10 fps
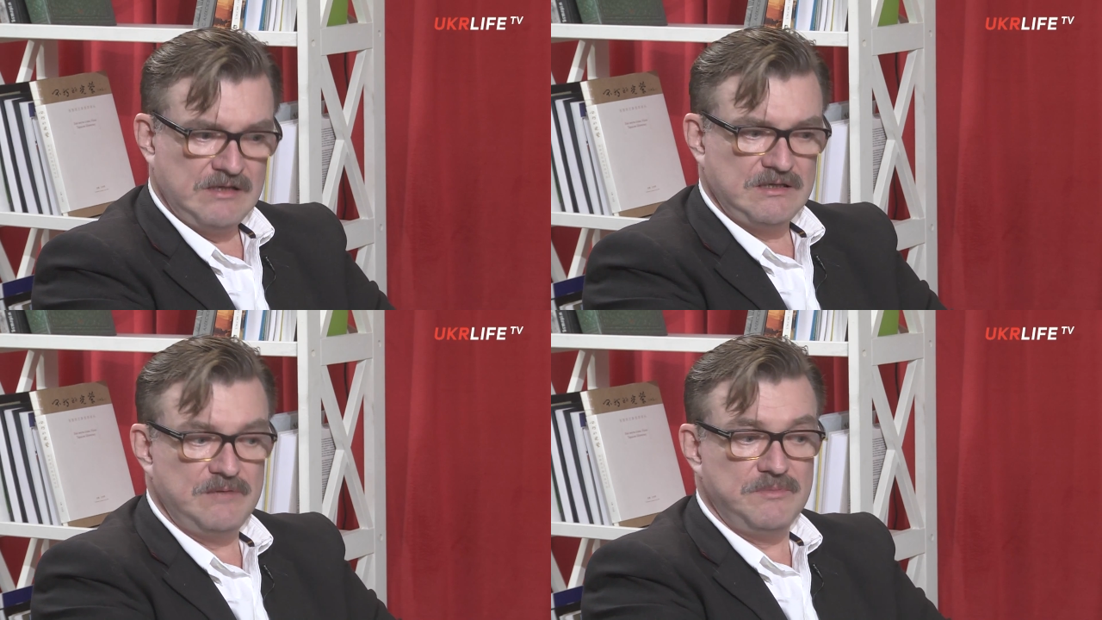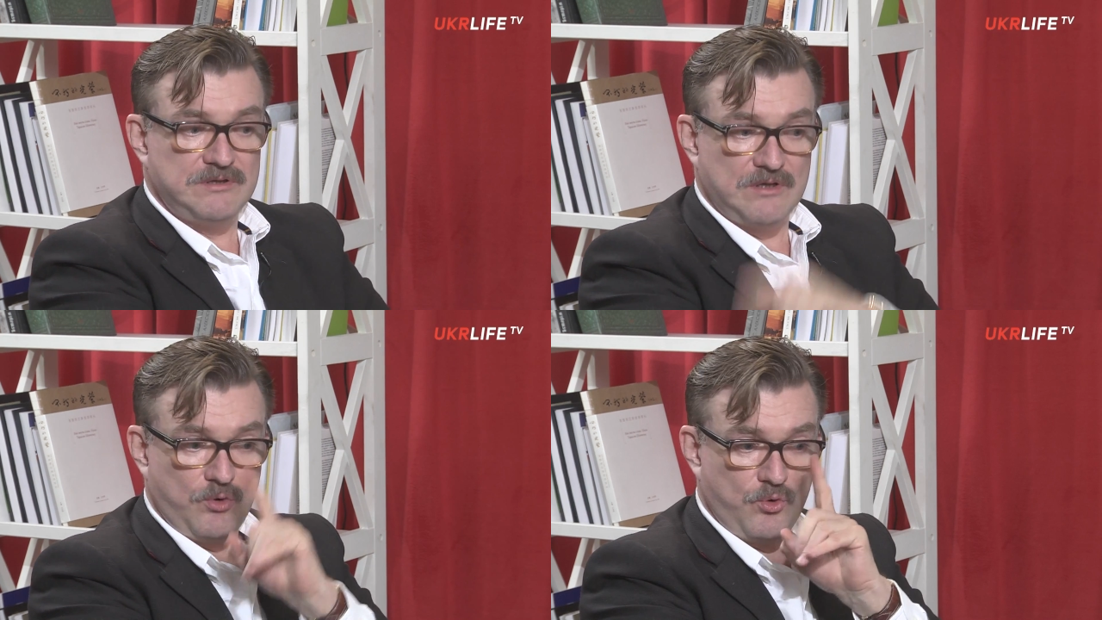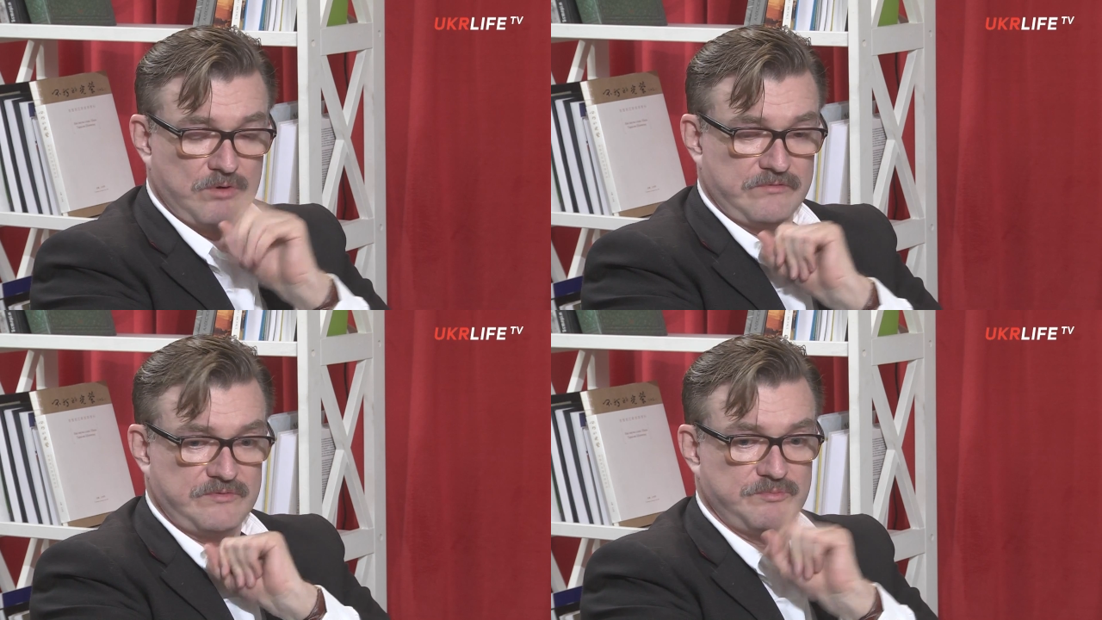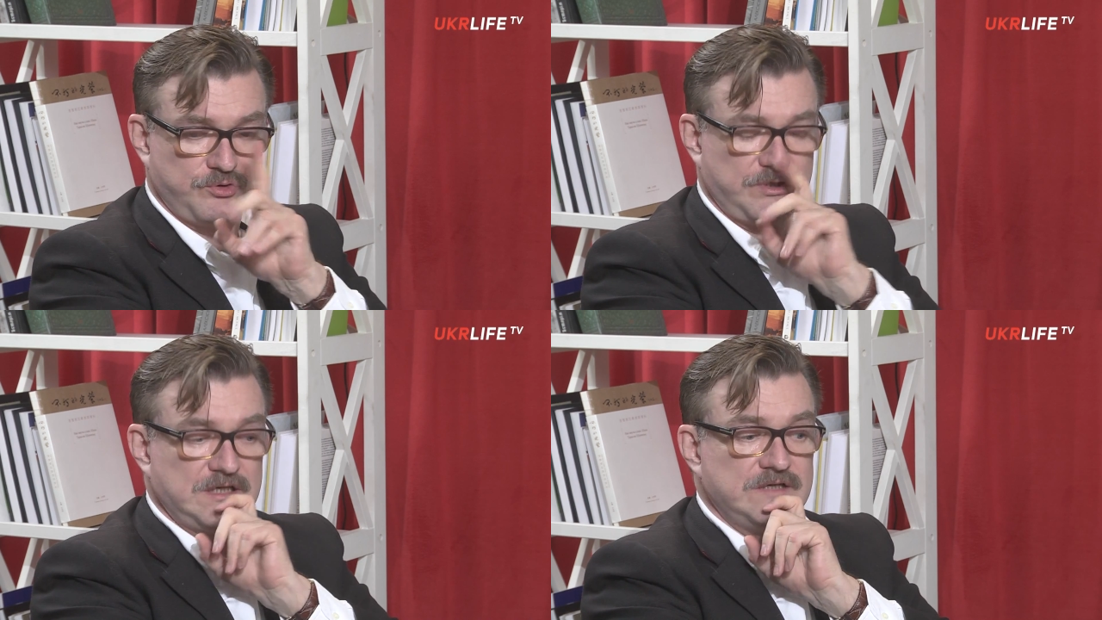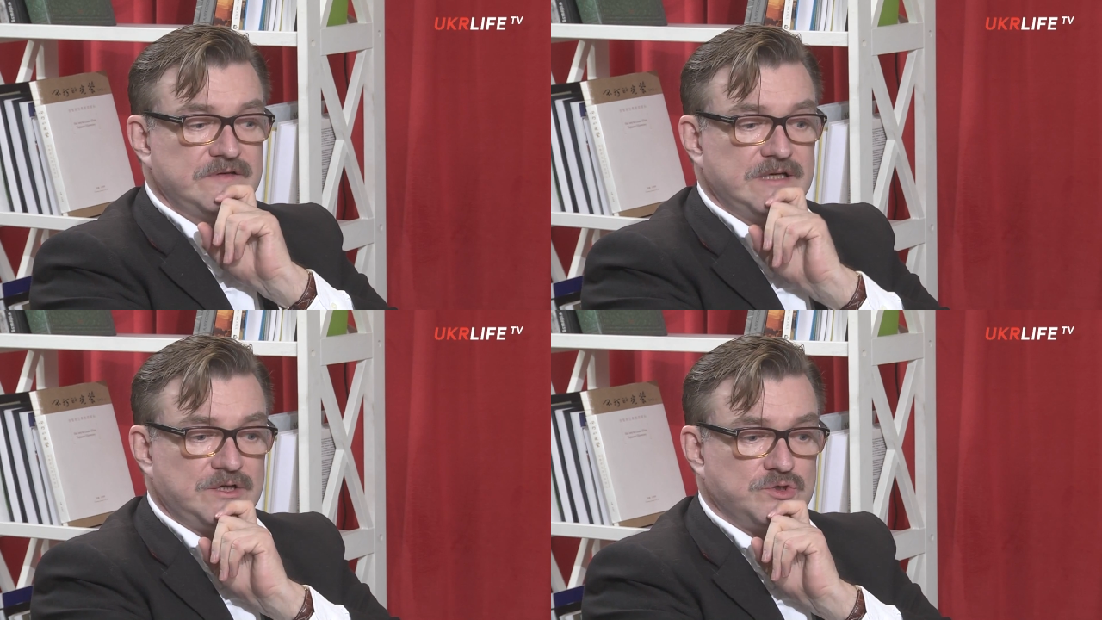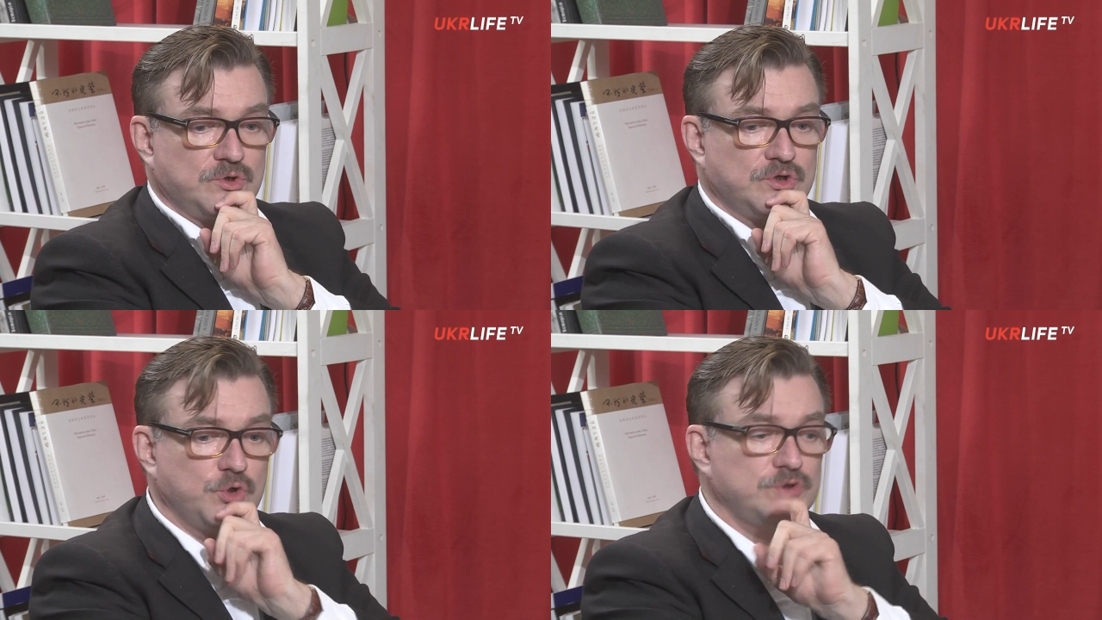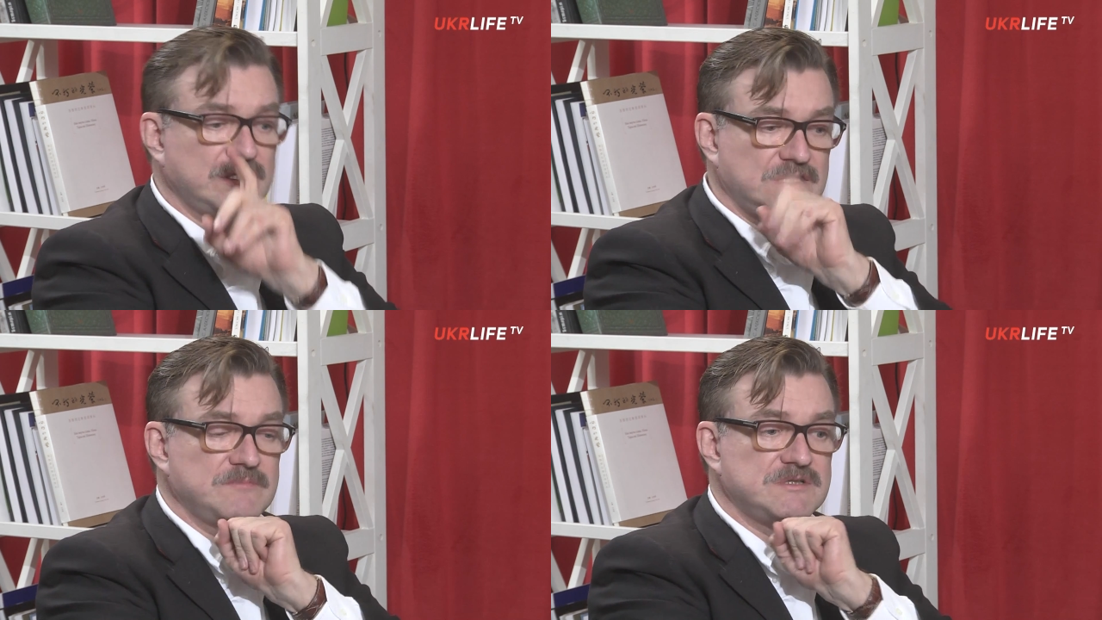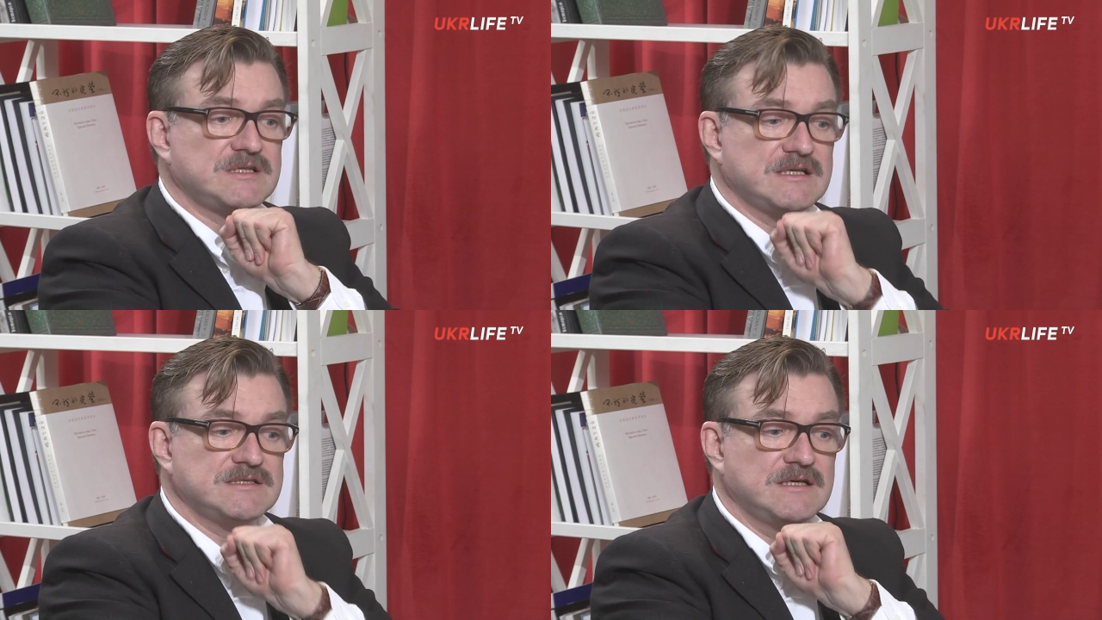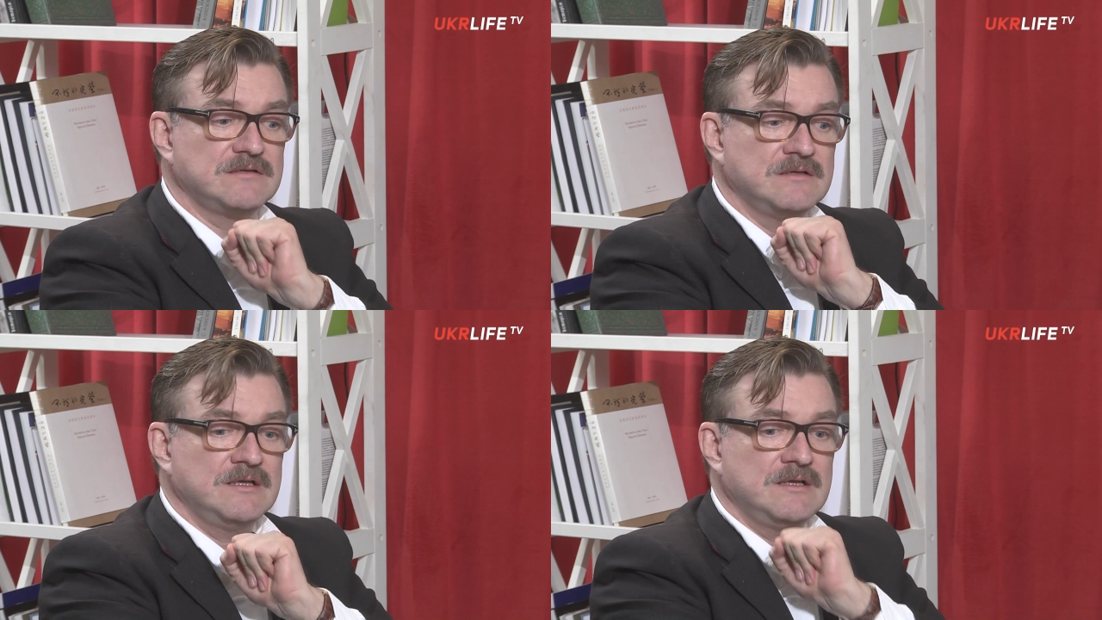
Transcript: Именно он, вот многие говорят, что кто-то там сказал,